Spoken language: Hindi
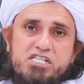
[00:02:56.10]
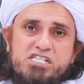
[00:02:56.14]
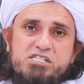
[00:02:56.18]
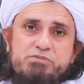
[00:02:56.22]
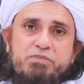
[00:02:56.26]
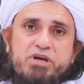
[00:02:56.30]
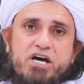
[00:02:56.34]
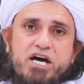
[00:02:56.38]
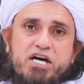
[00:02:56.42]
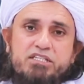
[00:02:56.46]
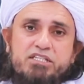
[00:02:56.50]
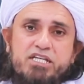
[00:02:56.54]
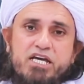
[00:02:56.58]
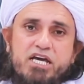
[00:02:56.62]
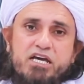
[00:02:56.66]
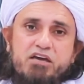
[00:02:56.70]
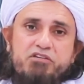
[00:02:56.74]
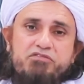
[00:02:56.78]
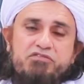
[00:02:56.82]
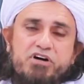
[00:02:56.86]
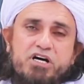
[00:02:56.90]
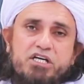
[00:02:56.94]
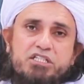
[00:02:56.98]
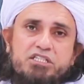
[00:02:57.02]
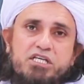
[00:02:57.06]
जिसमें आता है
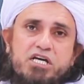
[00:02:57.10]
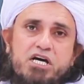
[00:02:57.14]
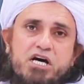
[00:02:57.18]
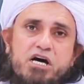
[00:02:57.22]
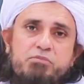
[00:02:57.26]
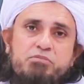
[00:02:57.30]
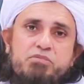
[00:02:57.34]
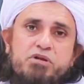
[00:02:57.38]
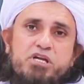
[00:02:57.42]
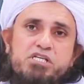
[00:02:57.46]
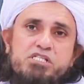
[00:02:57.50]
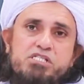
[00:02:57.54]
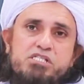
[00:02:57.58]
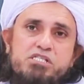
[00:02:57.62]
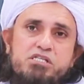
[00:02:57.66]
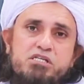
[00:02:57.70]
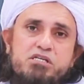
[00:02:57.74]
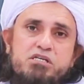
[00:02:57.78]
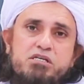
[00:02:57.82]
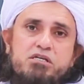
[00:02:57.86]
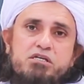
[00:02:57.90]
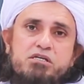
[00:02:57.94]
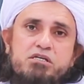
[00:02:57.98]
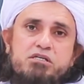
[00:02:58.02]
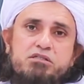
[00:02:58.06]
कि फातिहा प्लस
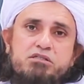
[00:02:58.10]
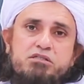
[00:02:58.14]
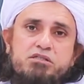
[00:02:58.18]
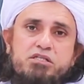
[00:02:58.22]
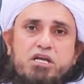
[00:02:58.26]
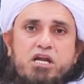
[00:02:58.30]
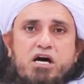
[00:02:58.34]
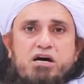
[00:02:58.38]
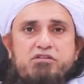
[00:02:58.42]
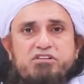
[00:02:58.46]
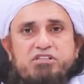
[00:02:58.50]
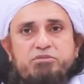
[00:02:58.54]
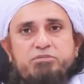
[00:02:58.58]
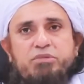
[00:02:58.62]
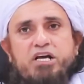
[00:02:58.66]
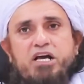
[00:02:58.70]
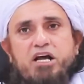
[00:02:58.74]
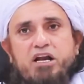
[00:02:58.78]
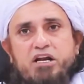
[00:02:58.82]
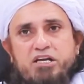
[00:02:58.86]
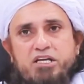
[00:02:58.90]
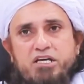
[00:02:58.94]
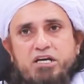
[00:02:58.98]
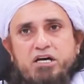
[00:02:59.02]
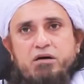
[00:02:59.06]
तिलावत भी
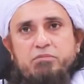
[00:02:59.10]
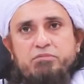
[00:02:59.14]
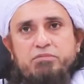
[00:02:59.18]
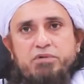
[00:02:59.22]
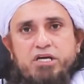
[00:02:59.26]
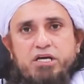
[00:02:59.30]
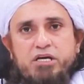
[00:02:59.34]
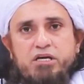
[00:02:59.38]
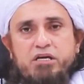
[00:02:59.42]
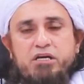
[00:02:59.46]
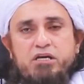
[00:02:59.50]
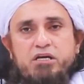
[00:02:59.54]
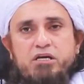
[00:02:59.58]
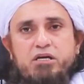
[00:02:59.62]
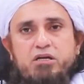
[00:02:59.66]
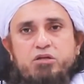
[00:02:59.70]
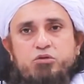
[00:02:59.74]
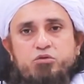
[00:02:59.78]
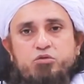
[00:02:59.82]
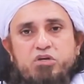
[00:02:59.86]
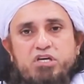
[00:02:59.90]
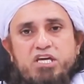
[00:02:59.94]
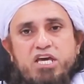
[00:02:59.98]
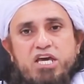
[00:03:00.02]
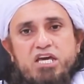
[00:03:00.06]
करनी है आपने
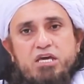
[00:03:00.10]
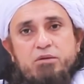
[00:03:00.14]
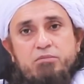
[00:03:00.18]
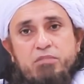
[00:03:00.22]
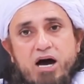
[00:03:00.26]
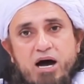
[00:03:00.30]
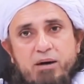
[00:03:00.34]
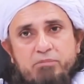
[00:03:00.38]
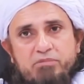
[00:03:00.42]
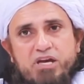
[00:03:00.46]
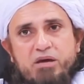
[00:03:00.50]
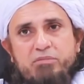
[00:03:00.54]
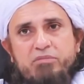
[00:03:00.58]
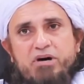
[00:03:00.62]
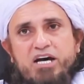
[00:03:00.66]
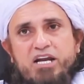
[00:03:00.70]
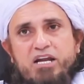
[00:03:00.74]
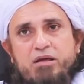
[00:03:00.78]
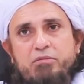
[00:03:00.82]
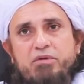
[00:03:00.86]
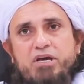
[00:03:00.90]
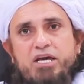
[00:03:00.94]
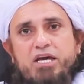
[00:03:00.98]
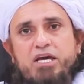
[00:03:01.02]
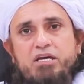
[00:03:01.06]
ये इमाम के
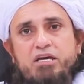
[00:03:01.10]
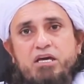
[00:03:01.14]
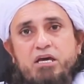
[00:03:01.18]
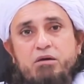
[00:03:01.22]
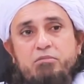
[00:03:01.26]
बारे में है